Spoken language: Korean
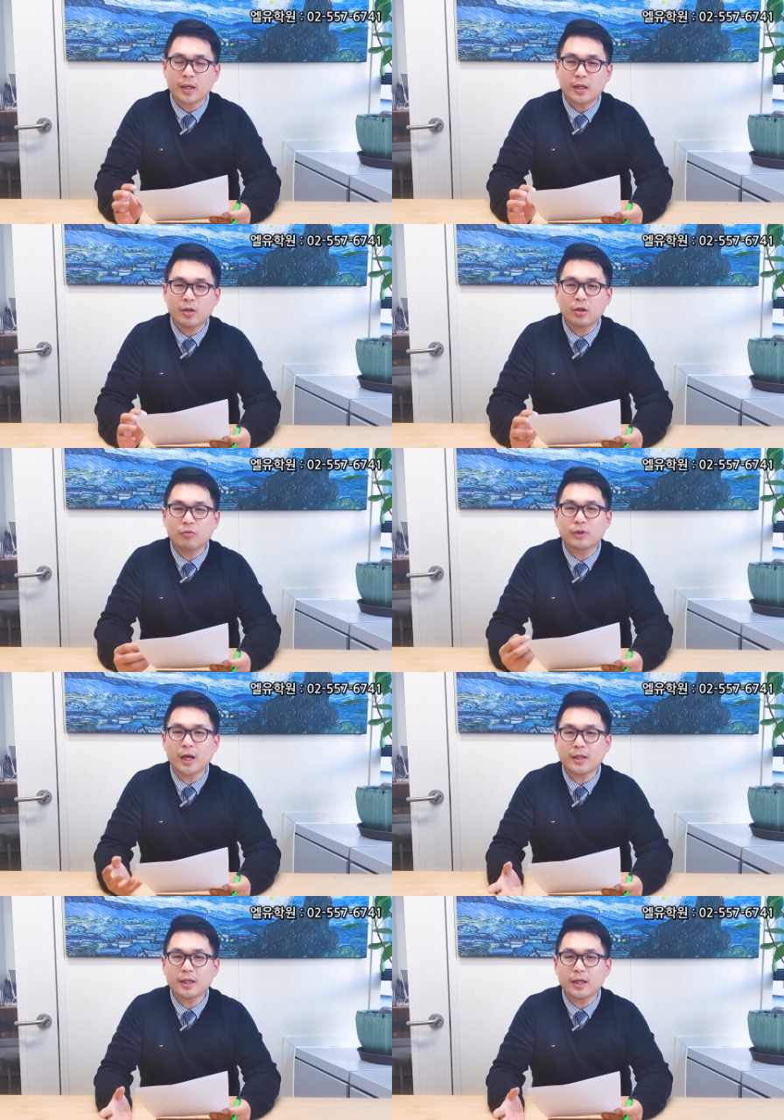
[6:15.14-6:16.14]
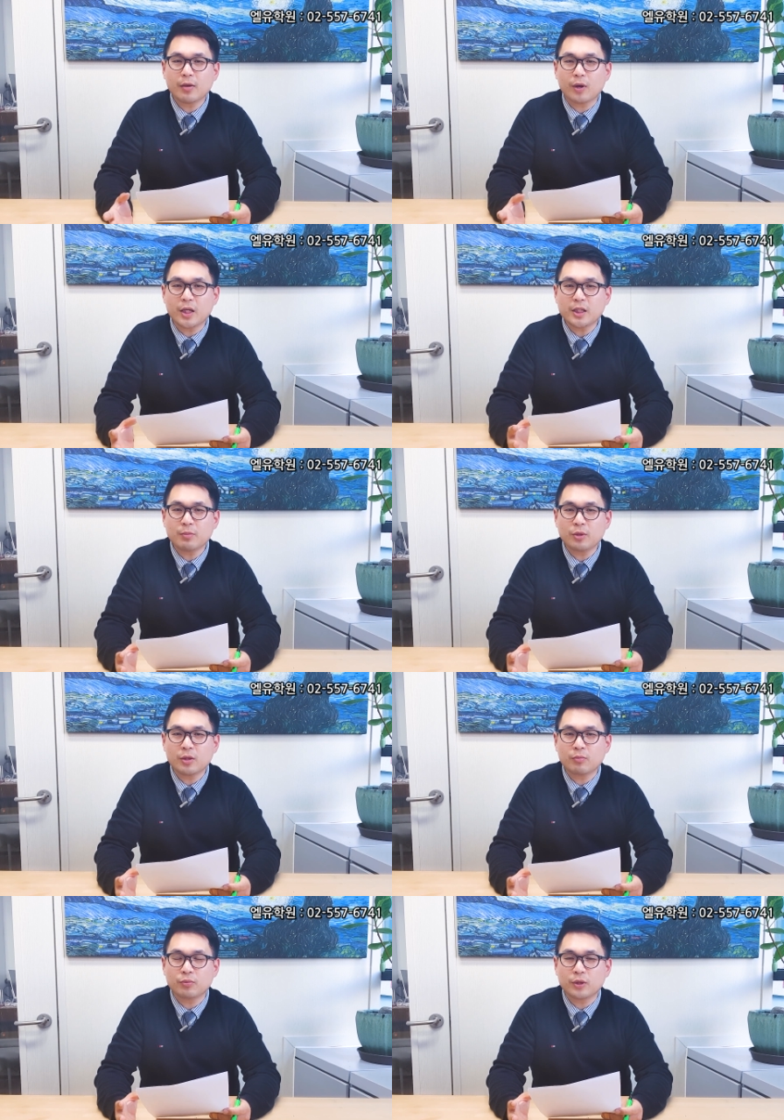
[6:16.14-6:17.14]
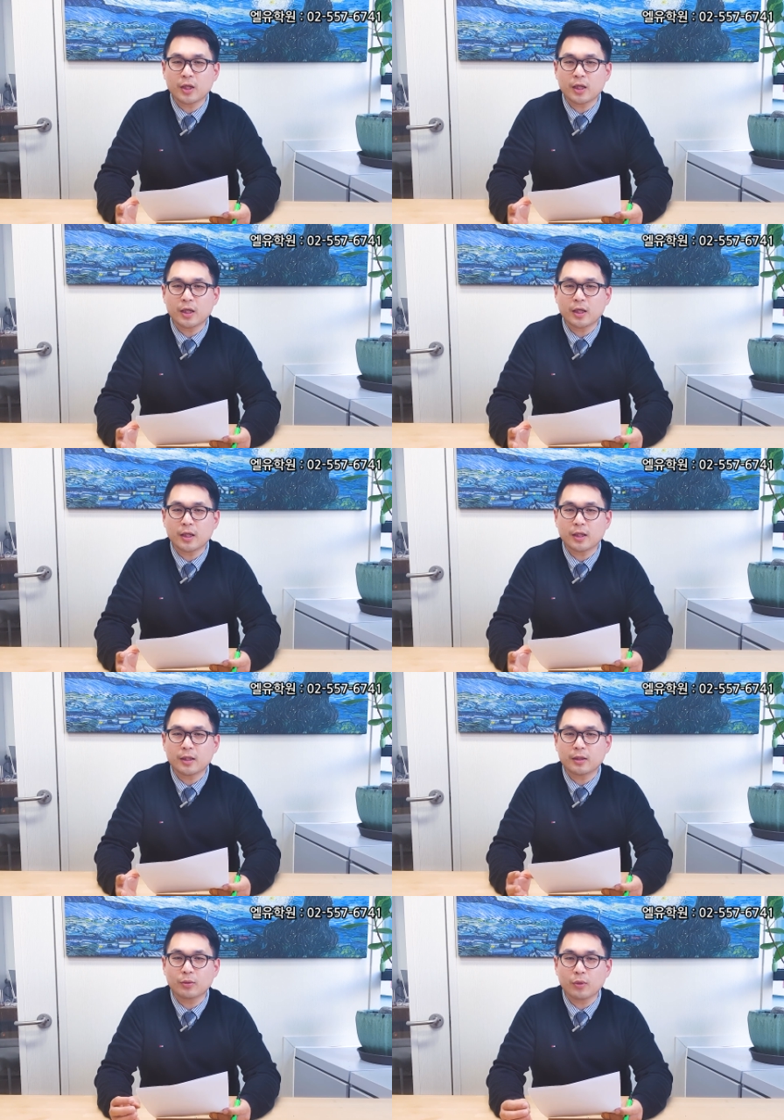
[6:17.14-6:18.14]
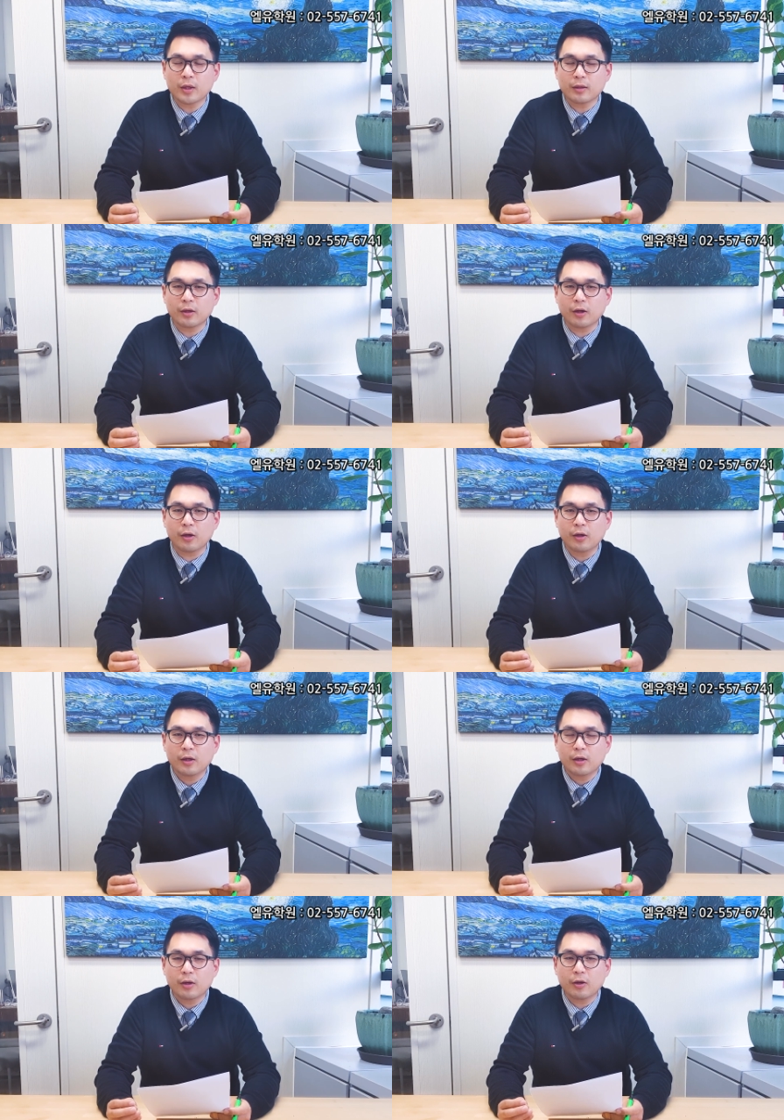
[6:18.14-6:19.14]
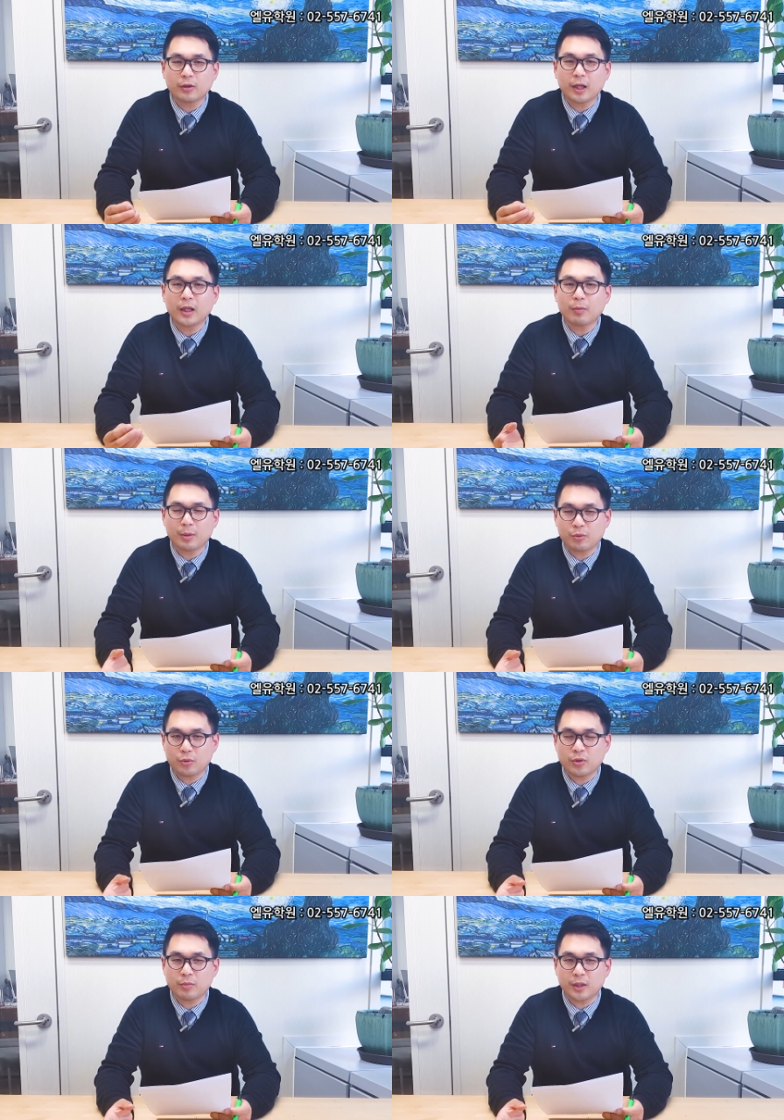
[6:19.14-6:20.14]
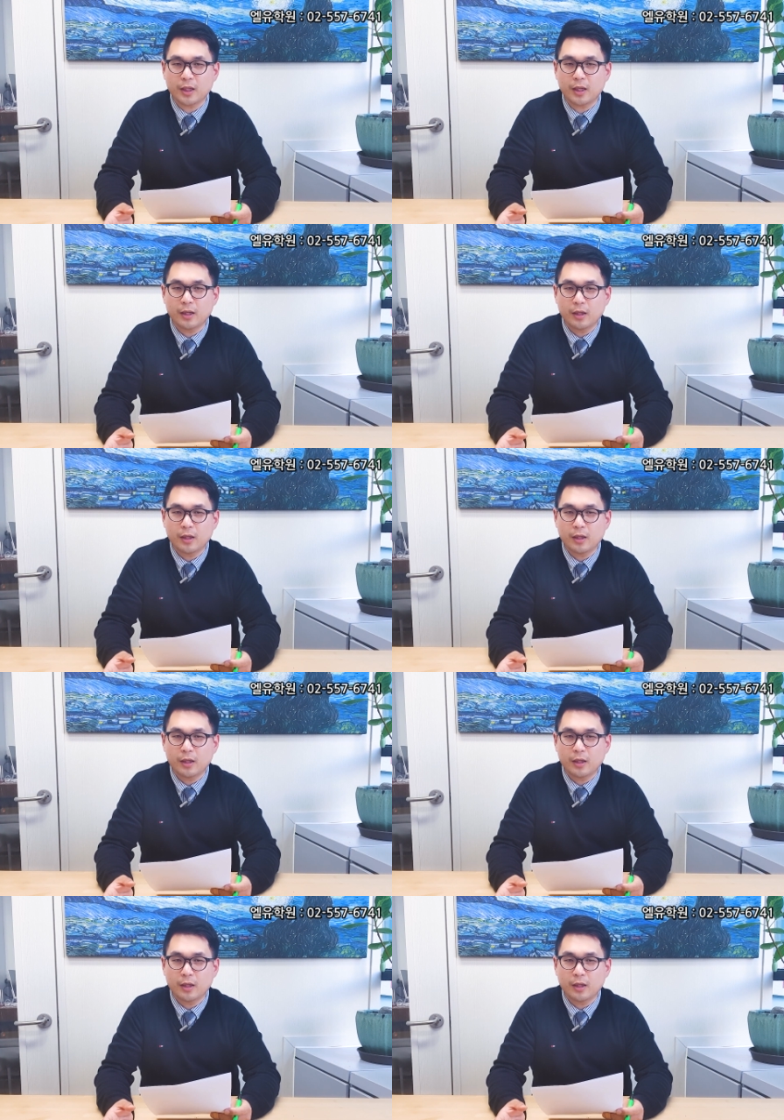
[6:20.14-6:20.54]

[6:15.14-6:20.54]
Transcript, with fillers: 이거를 우리 학생이 관심 있는 분야를 통해서 어, 대답을 하면 좋습니다.